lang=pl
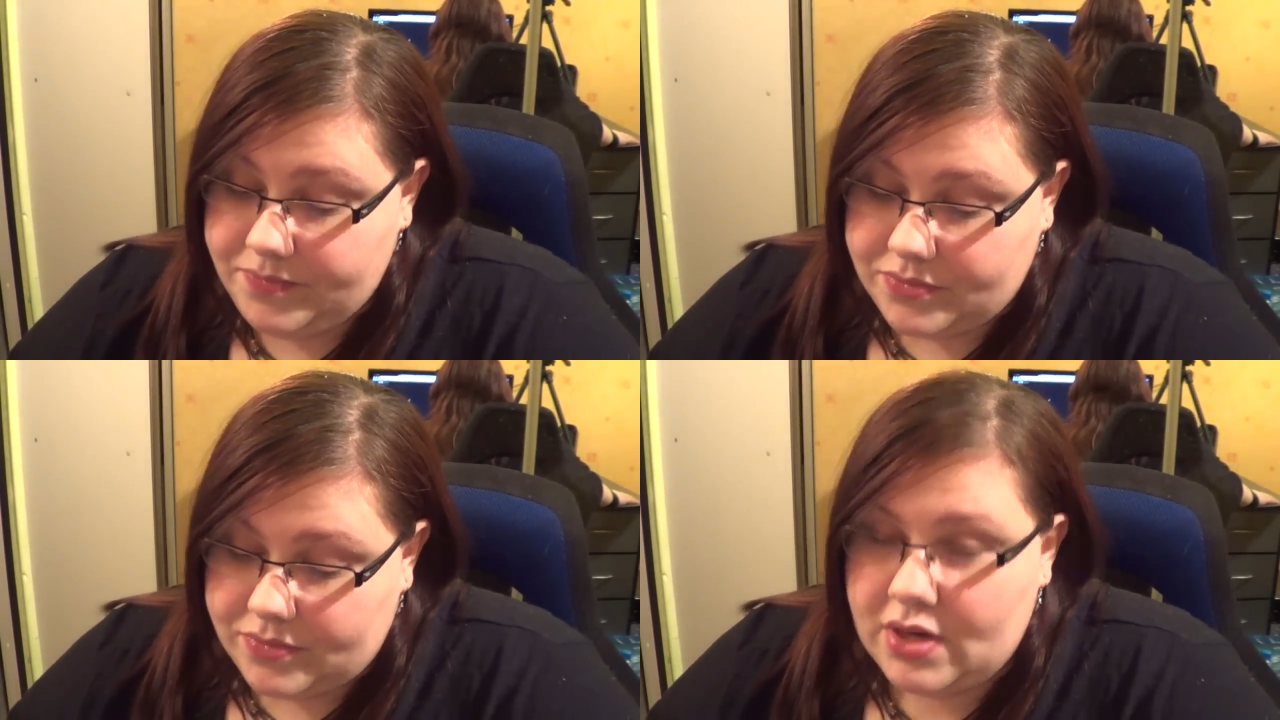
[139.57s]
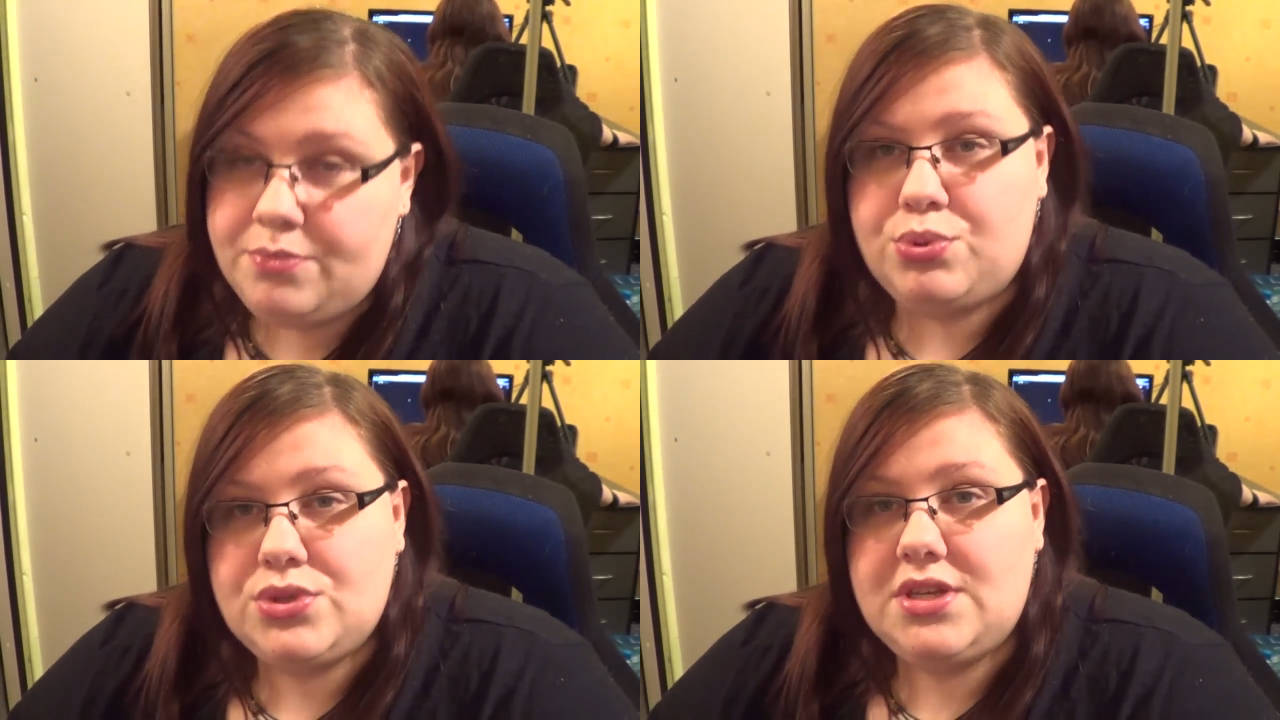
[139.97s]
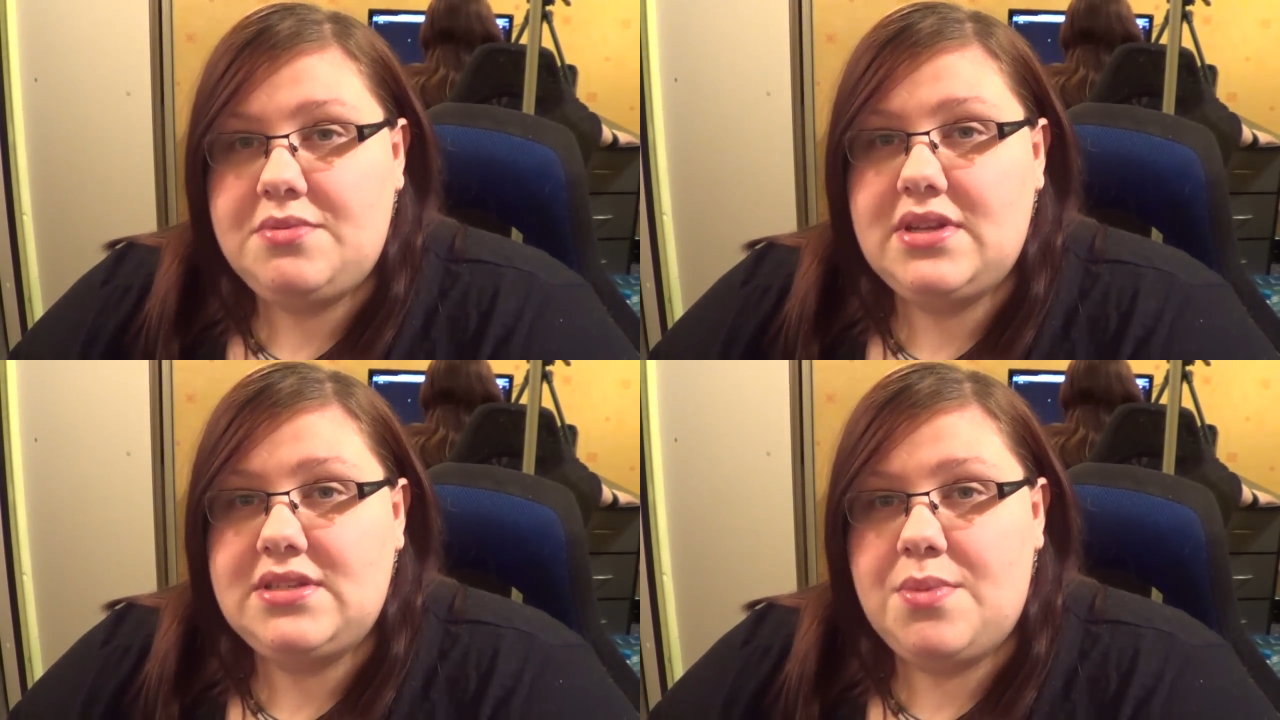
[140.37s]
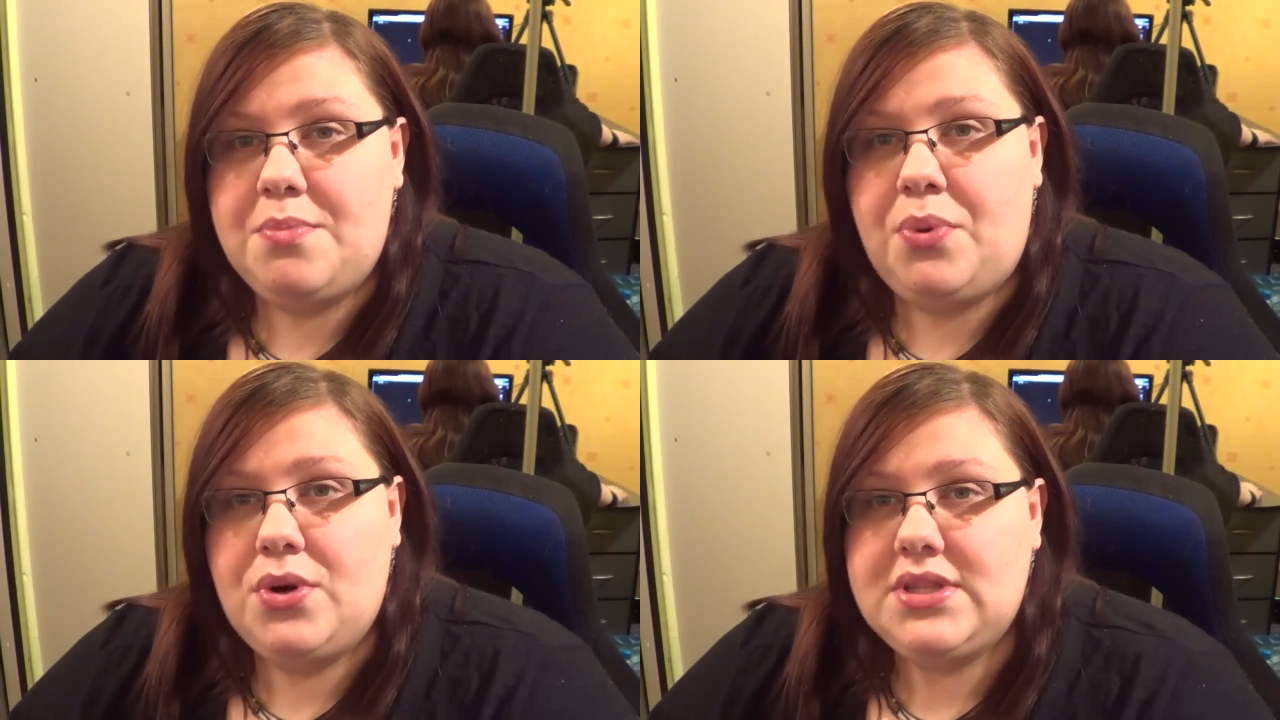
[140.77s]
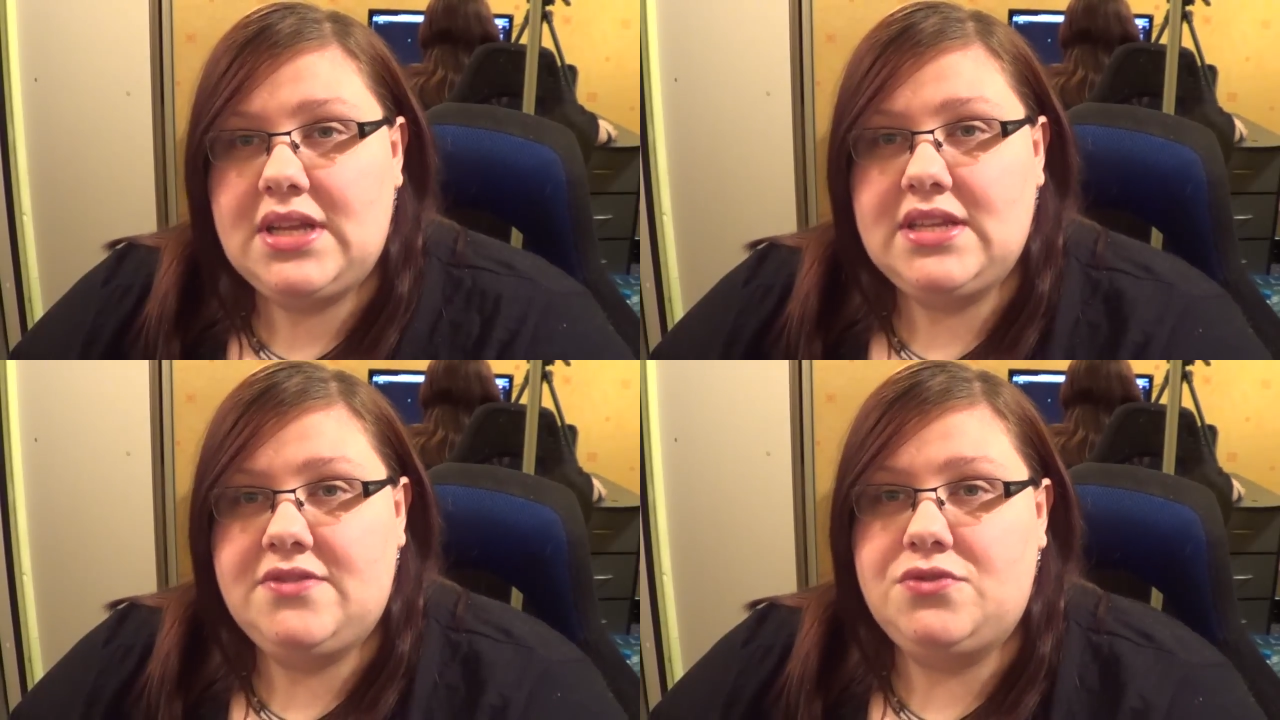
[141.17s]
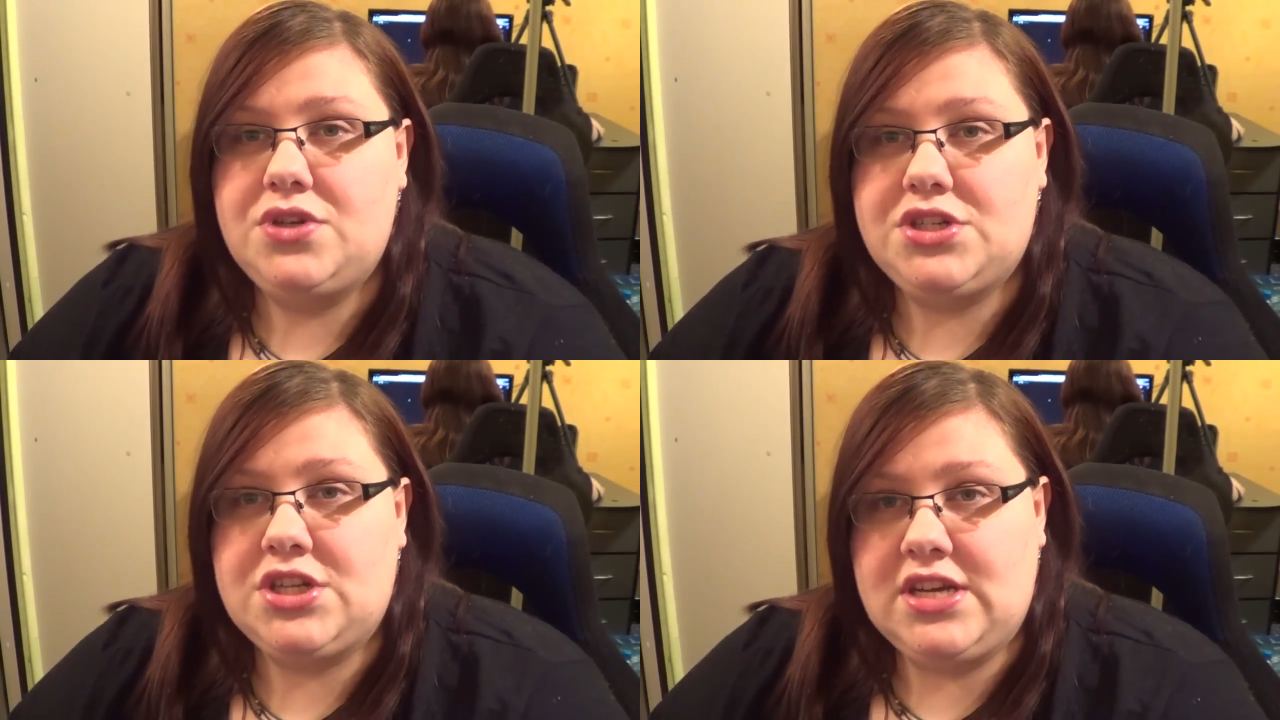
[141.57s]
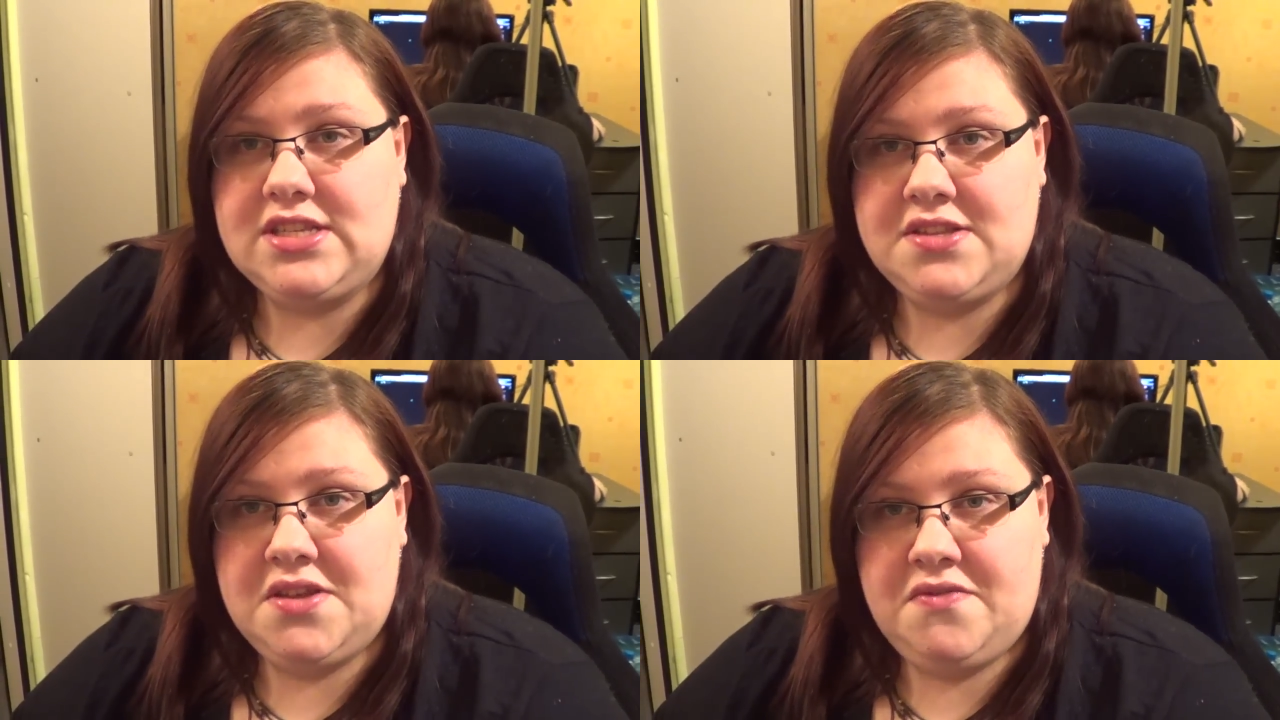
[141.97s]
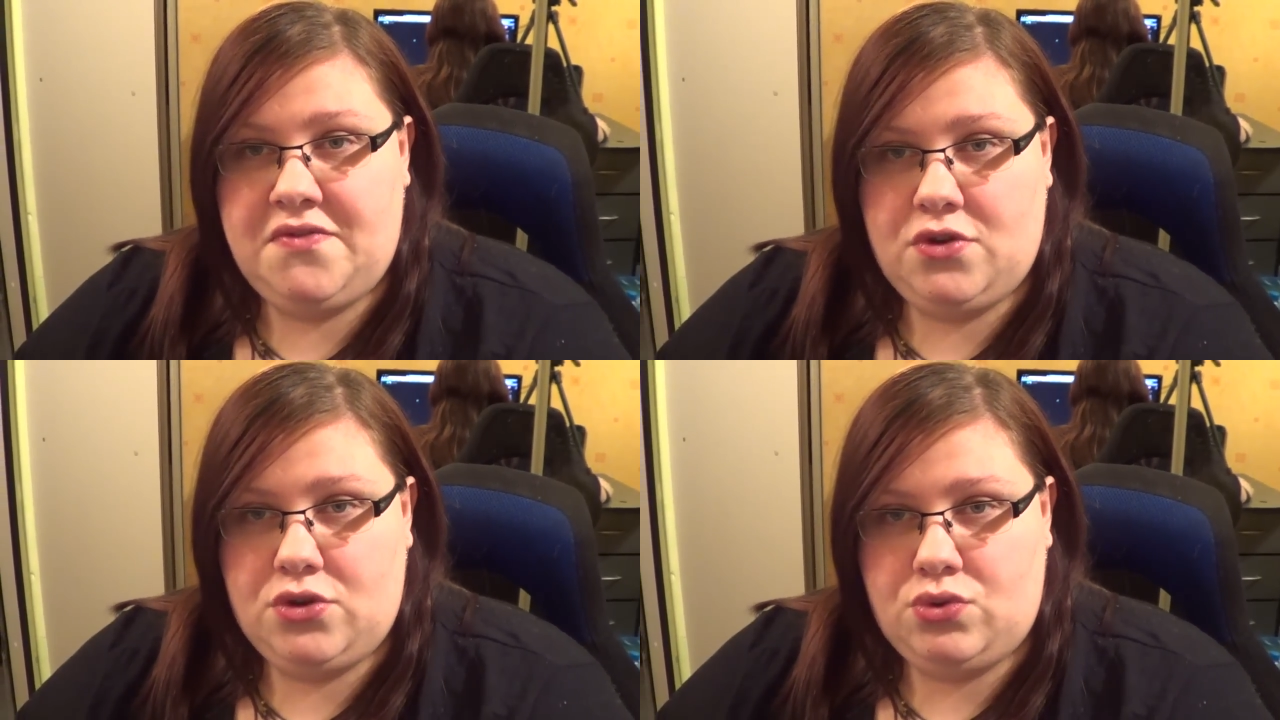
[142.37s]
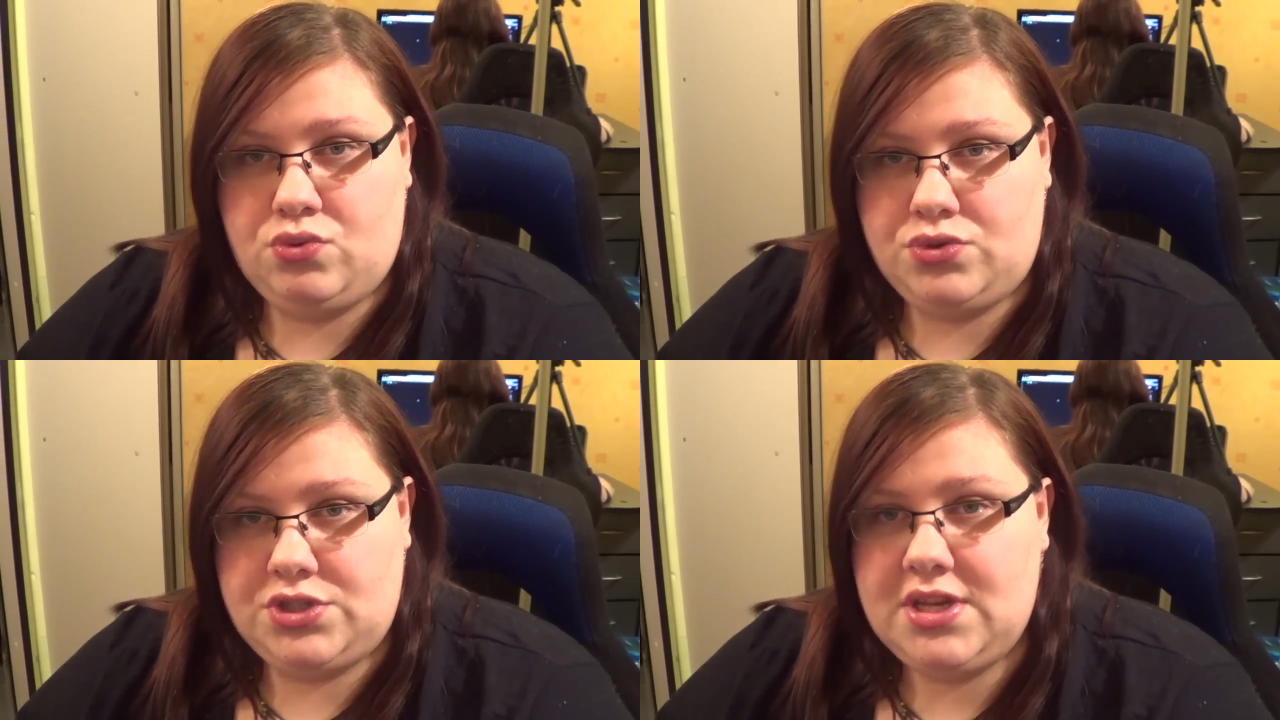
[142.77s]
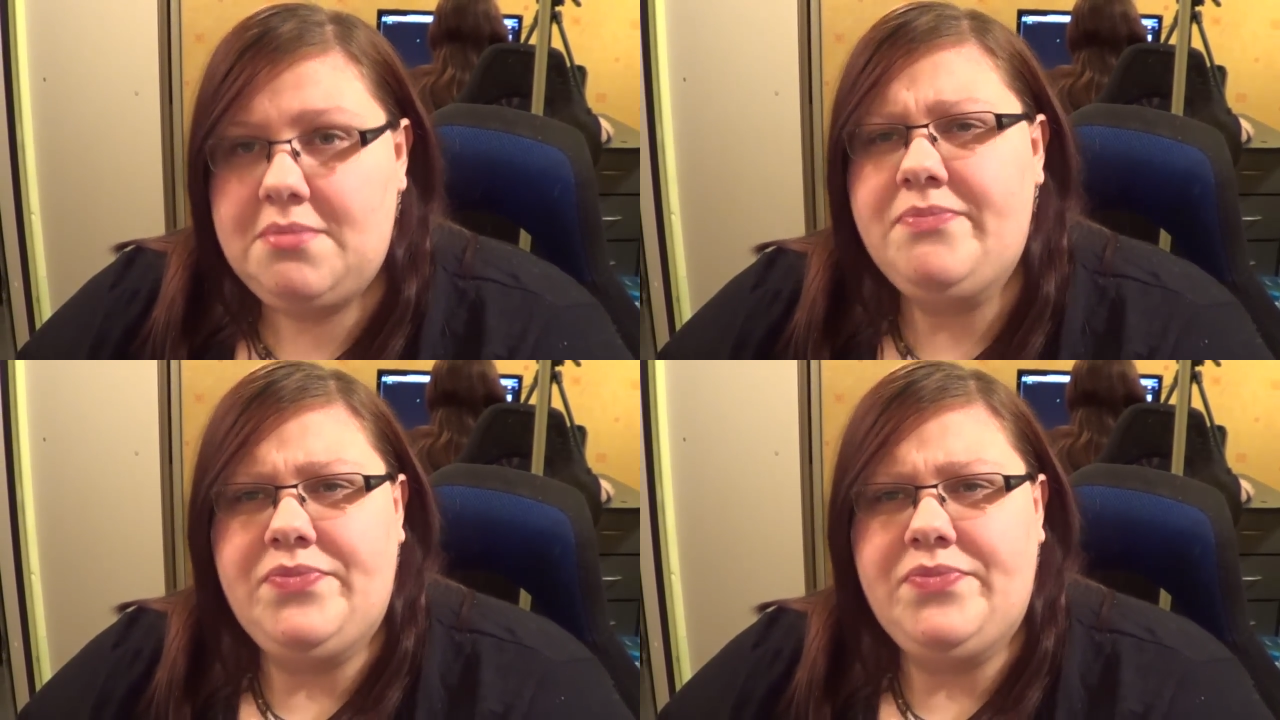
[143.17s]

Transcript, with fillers: Mm, później mieliśmy Portala dwójeczkę z Wojtusiem